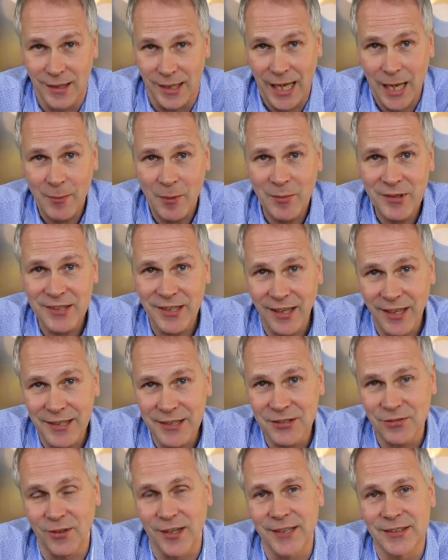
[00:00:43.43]
Aber mit der
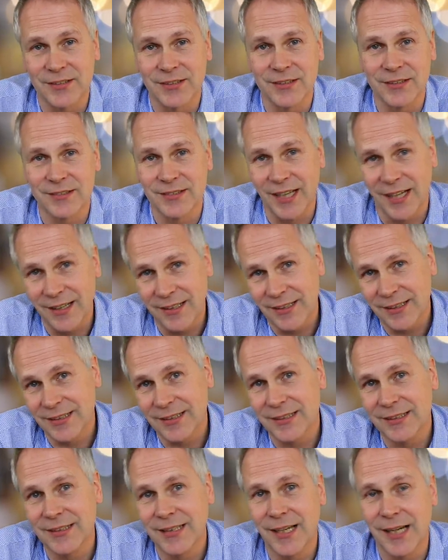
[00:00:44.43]
Reichweite,
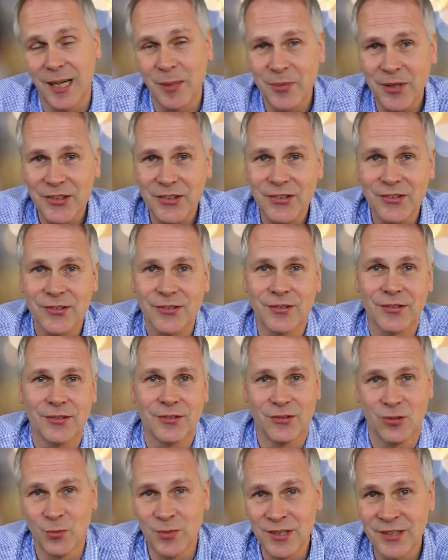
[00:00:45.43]
da hapert
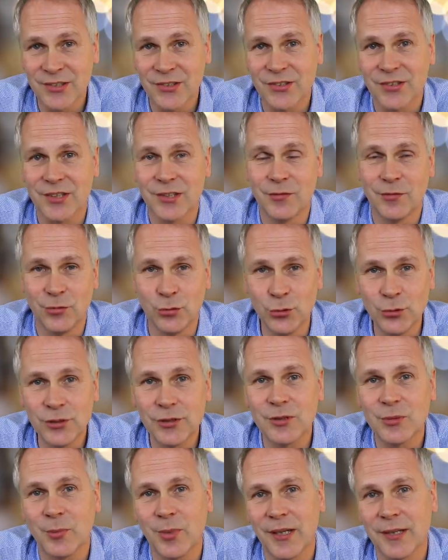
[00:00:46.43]
es zumindest
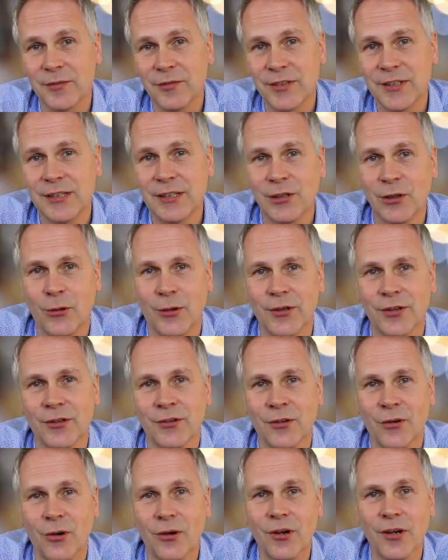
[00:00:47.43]
gefühlt bei vielen
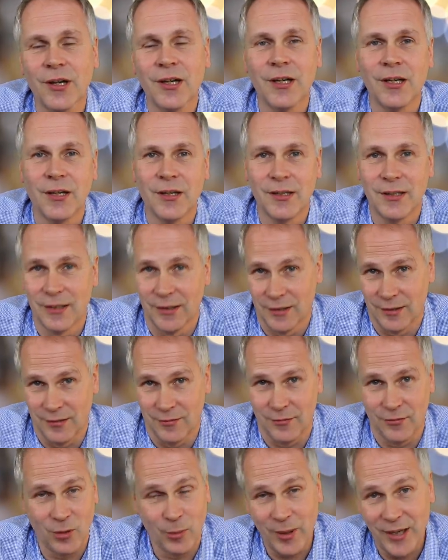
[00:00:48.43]
Leuten noch.
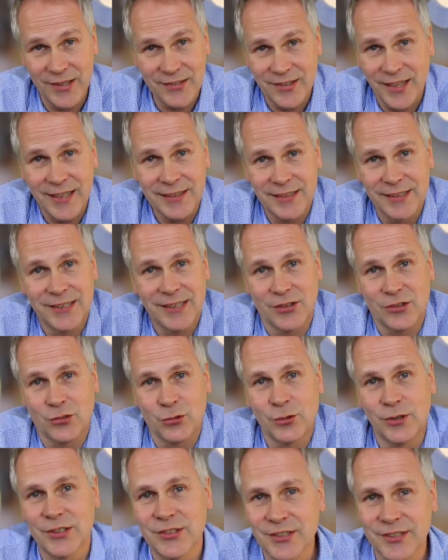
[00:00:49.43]
Wobei es eigentlich ja
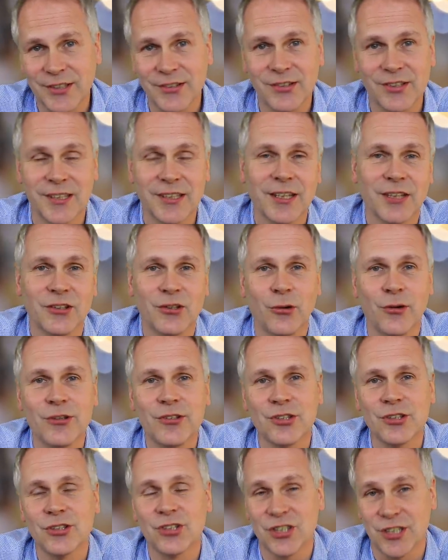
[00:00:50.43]
so ist, dass jeder
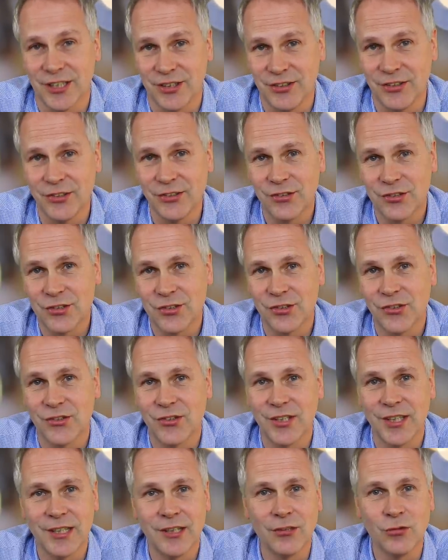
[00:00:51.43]
Deutsche statistisch
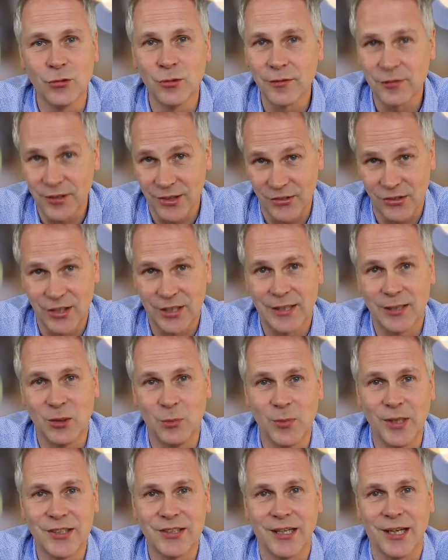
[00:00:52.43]
gesehen nur 40
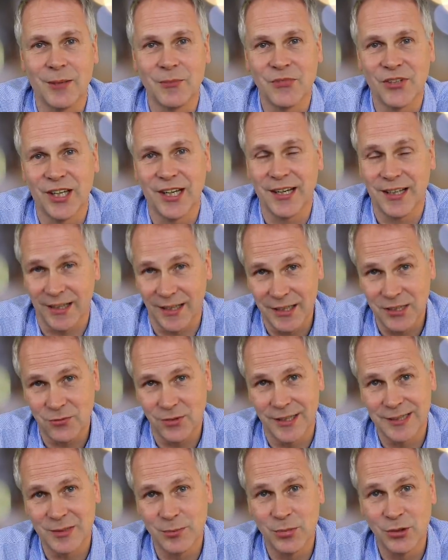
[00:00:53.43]
Kilometer am Tag
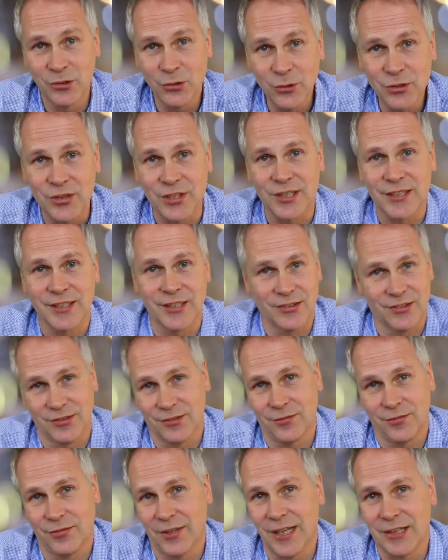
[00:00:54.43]
Reichweite benötigt. Das
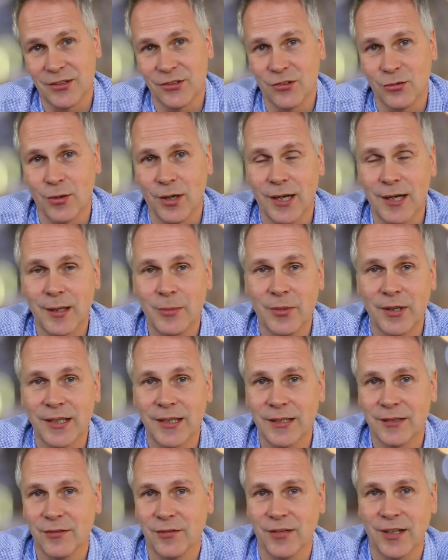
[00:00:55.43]
ist Fahrten zur
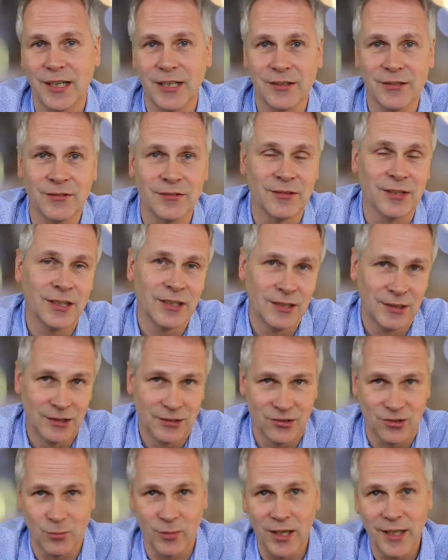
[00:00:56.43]
Arbeit, Fahrten
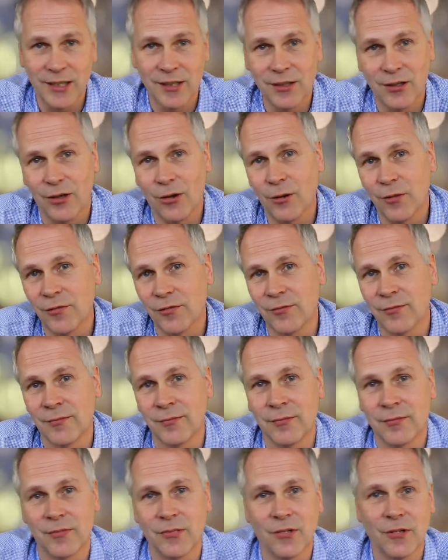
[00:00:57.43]
zum
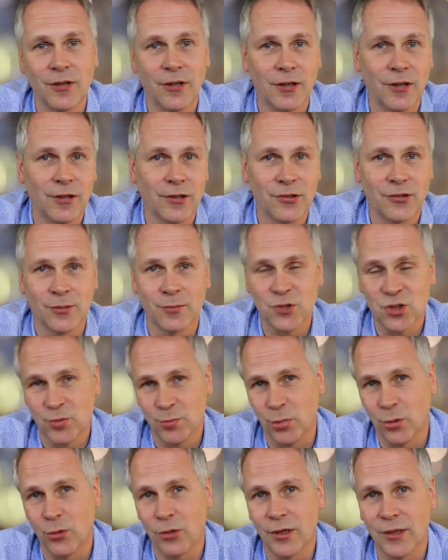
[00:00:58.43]
Einkaufen, äh, zum
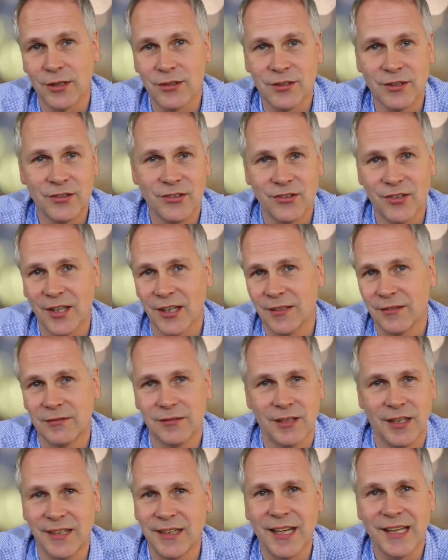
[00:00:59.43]
Sport, in, dieser,
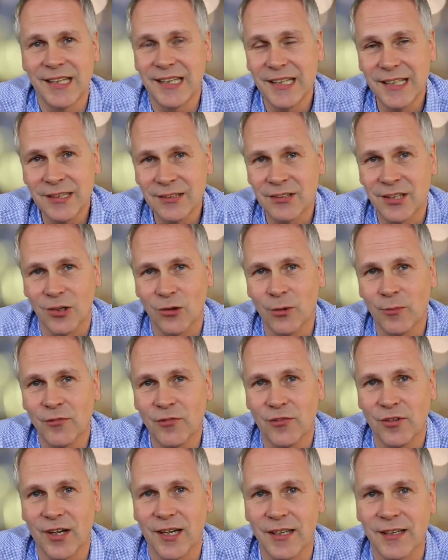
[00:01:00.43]
in der Gegend
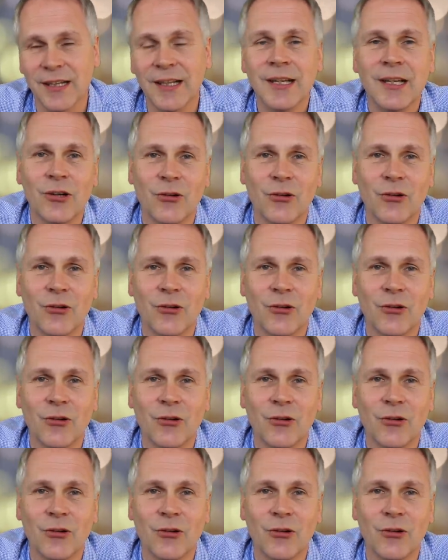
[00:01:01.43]
herumfahren.